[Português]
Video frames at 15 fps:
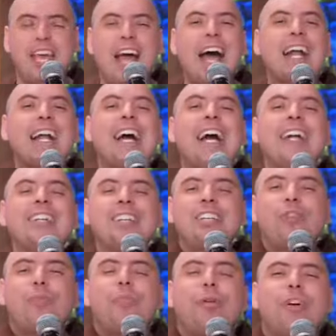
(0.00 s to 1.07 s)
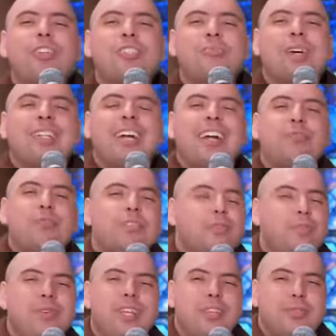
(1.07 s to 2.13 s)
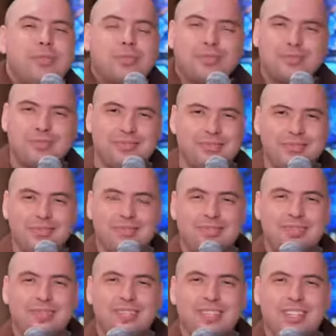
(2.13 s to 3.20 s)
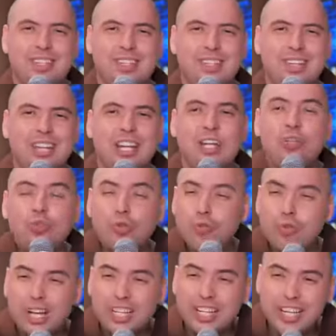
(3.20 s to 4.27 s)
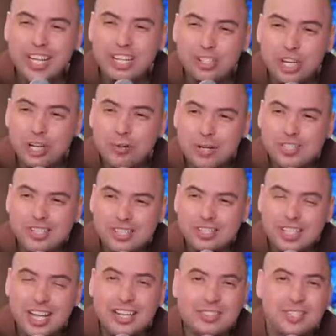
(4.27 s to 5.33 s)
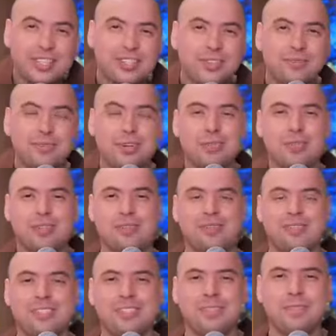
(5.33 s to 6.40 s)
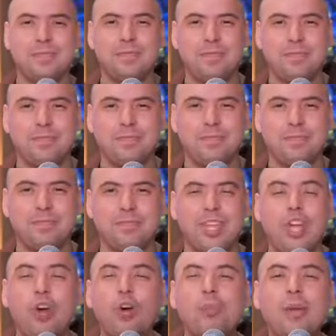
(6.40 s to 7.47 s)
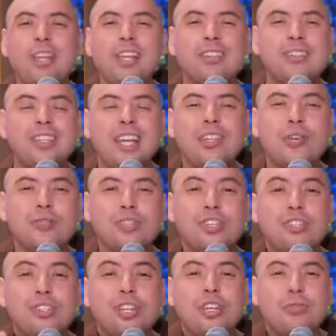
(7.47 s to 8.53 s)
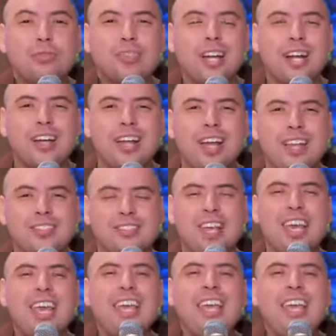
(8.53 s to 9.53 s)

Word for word: A carne não pode mandar no espírito. Nunca ninguém chegou à santidade dessa forma. Obedecendo aos instintos carnais,